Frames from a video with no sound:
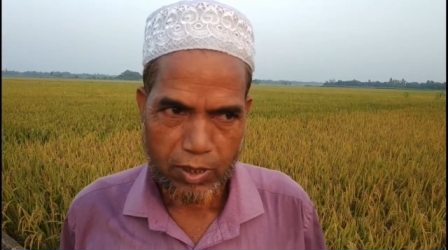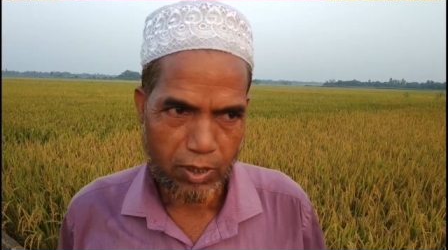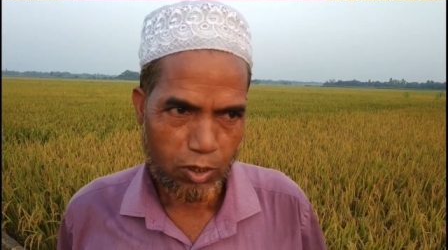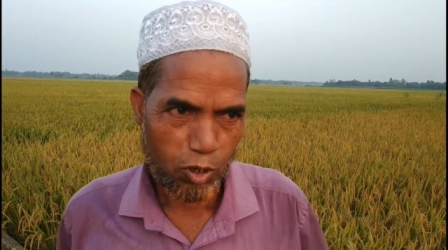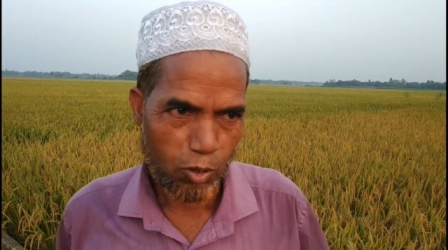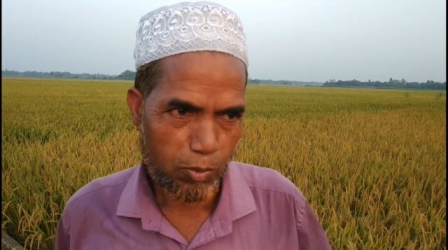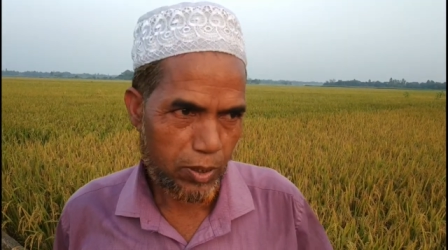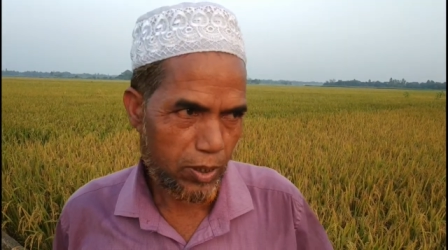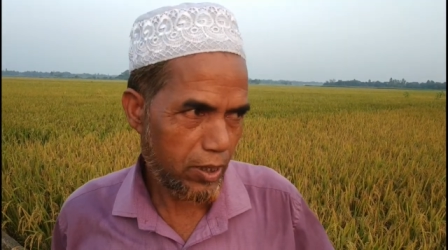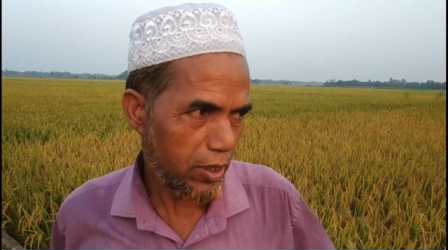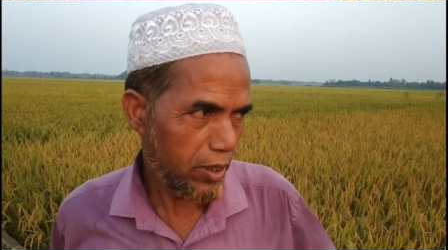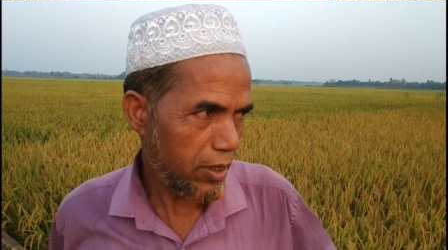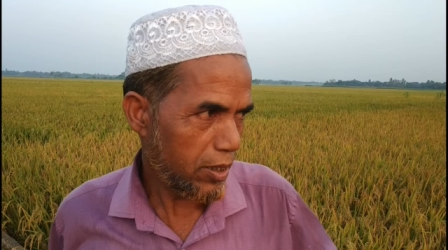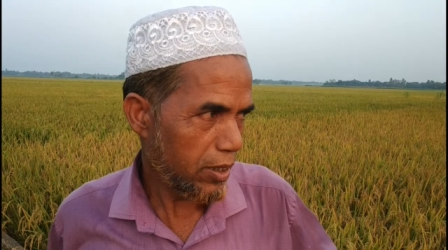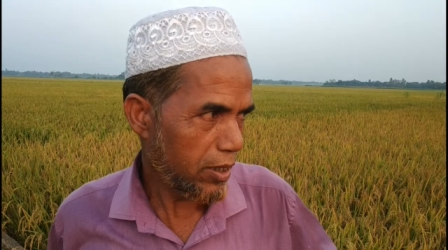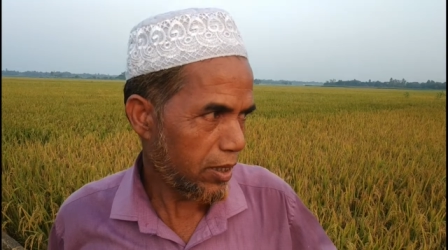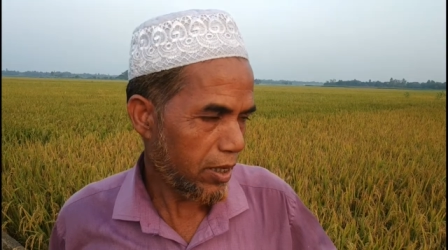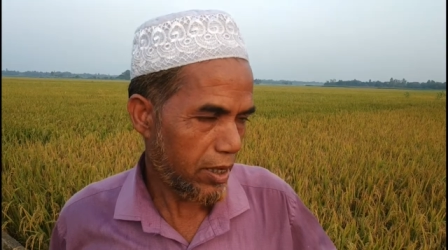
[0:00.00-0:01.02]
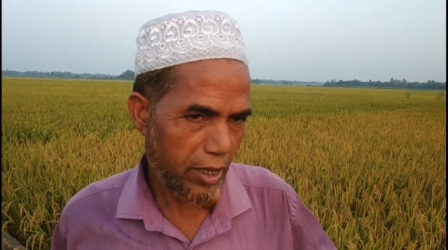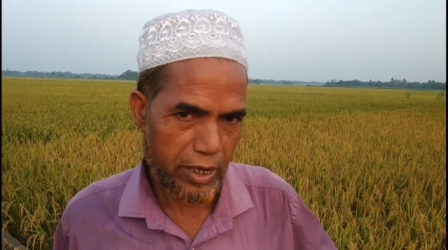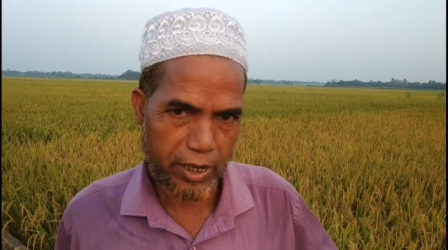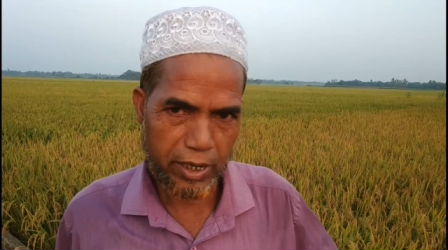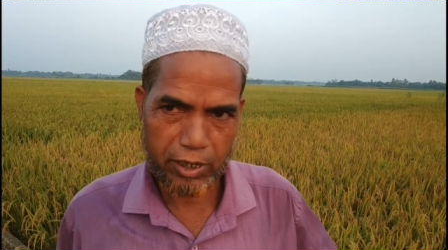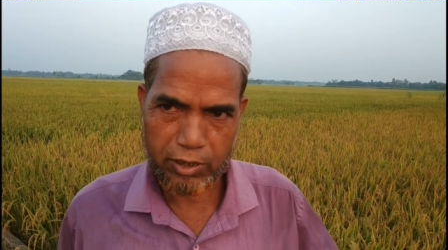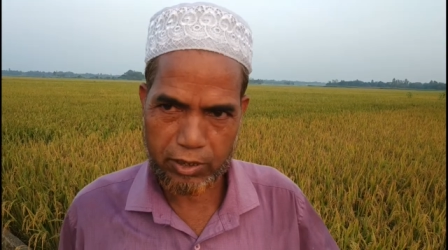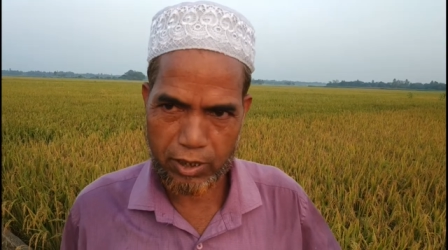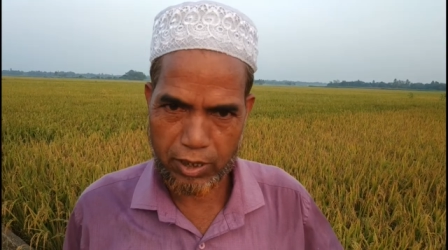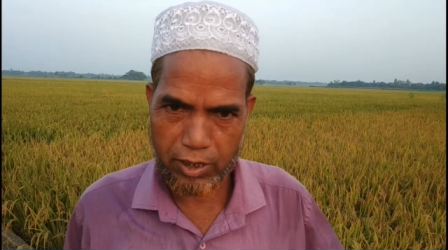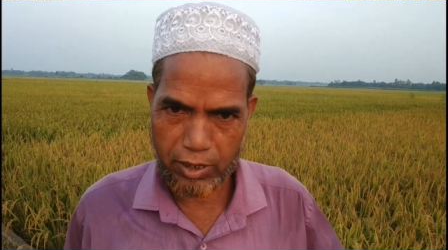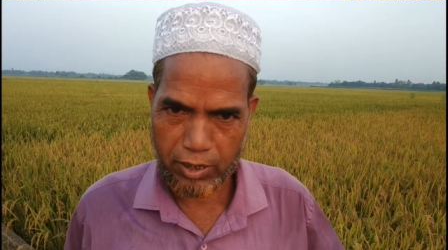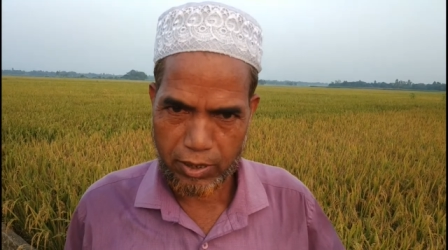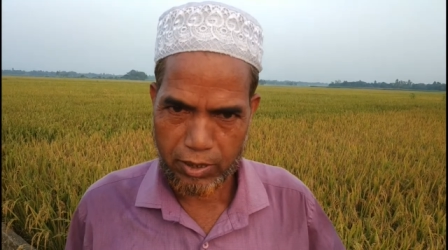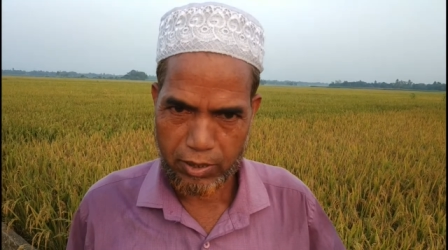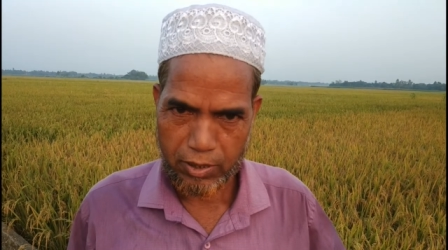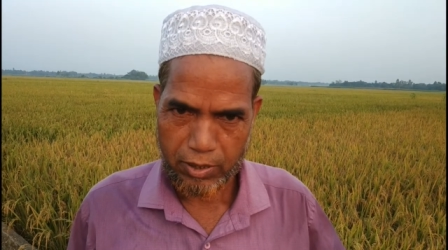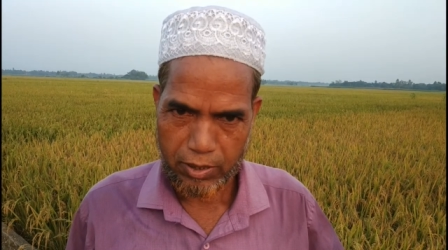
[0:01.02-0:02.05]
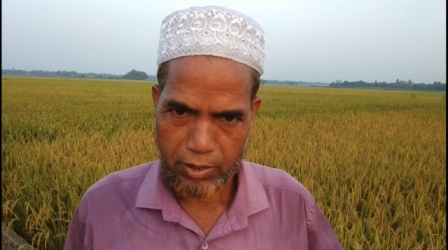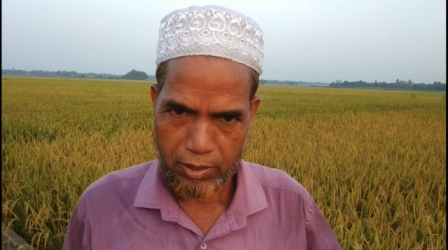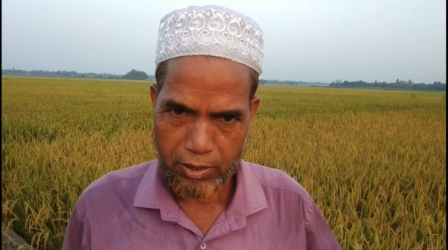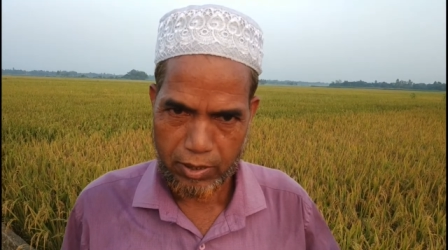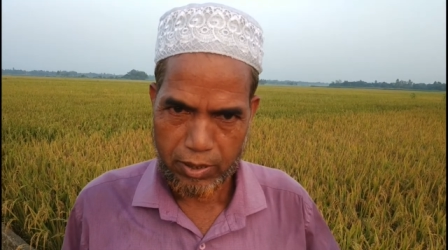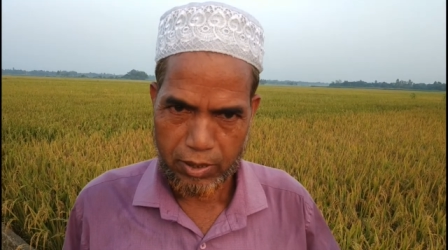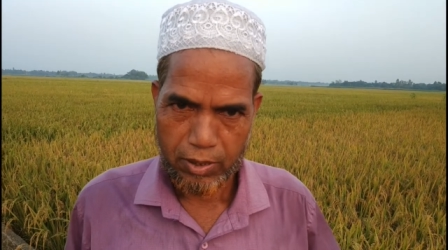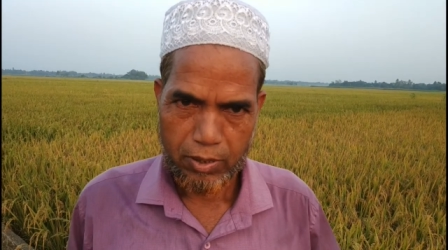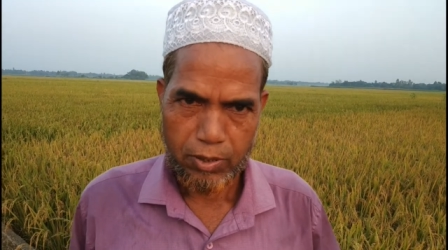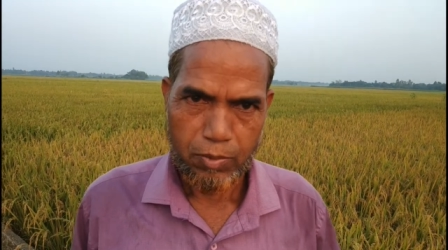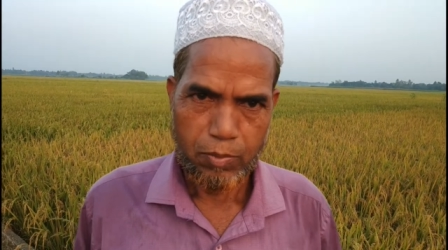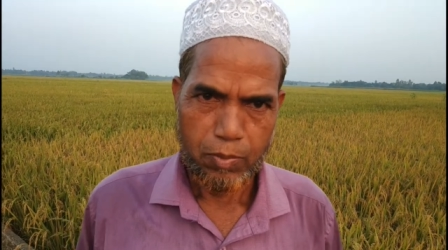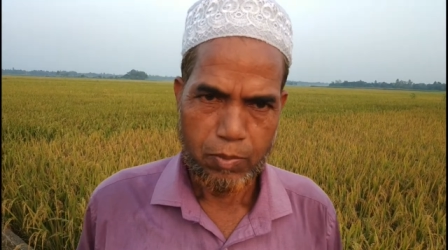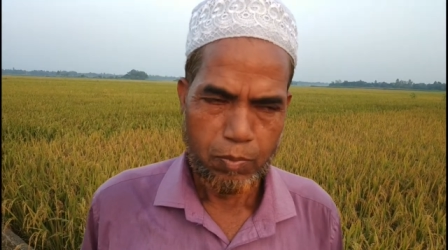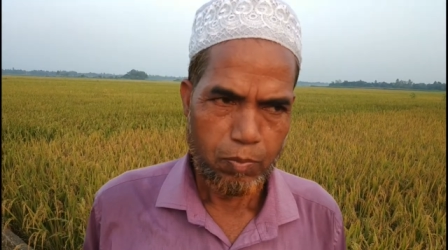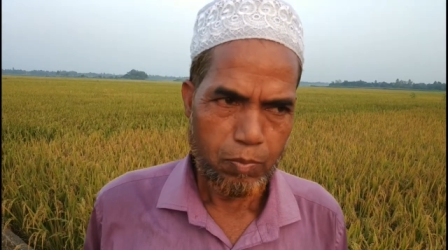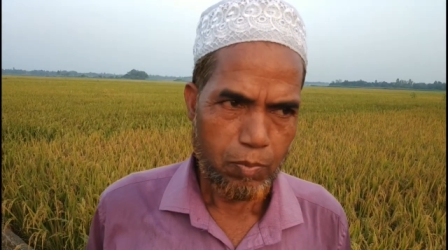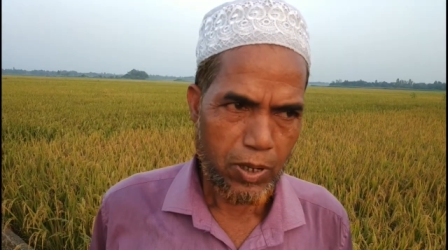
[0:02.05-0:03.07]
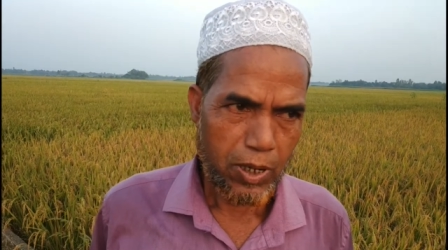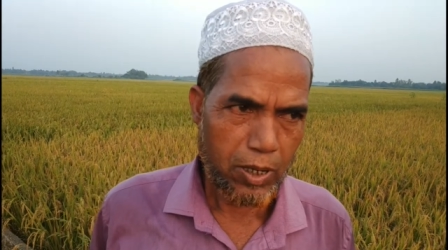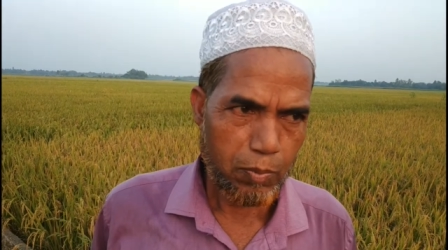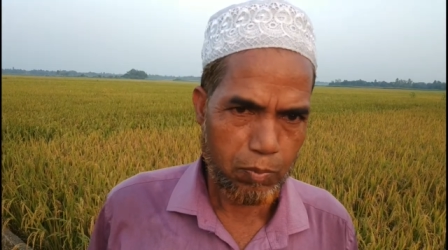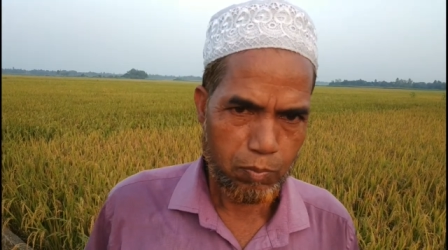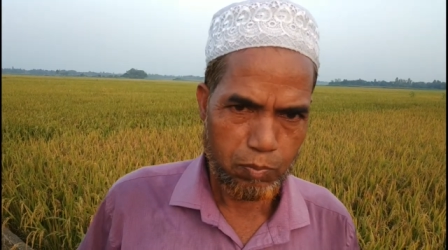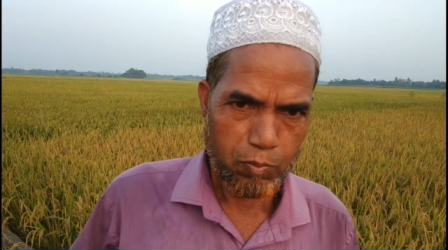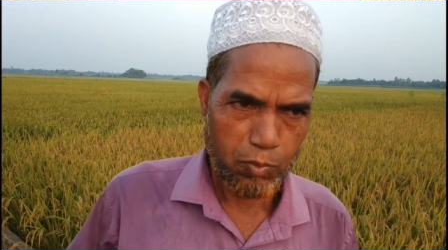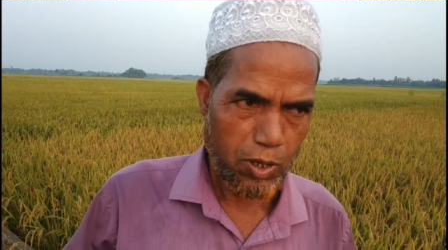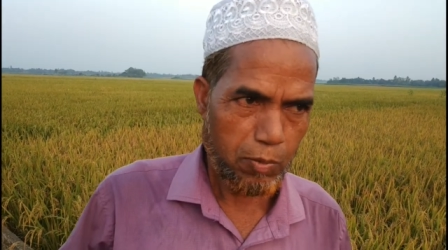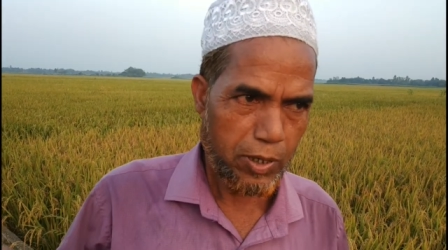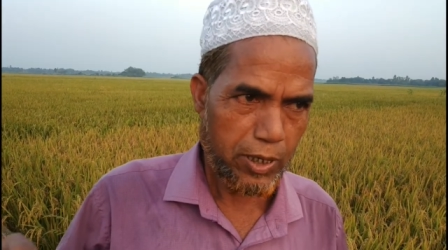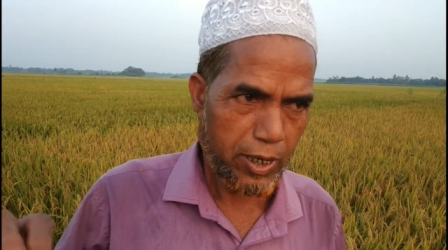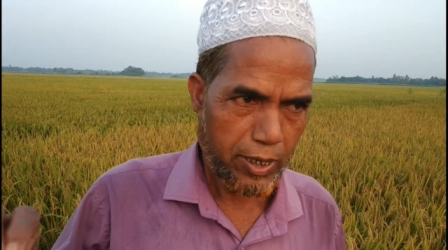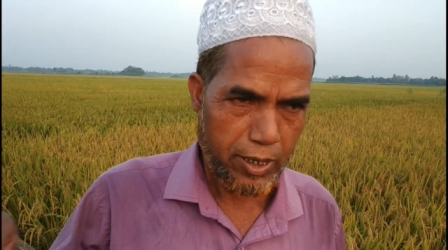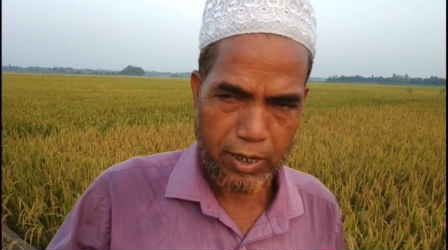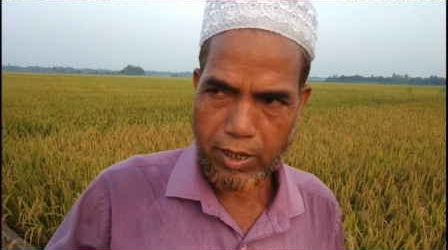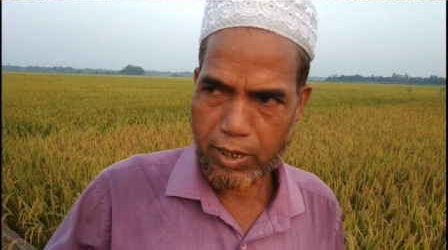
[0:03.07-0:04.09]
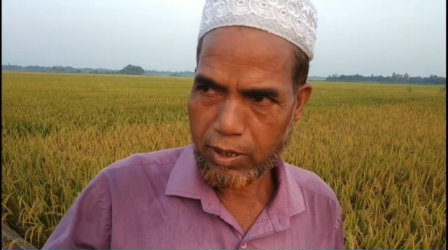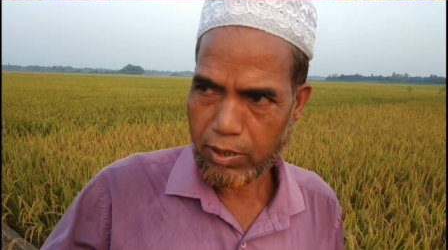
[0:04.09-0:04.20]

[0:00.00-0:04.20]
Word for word: তবে এটাতে মানে মোটামুটি একটা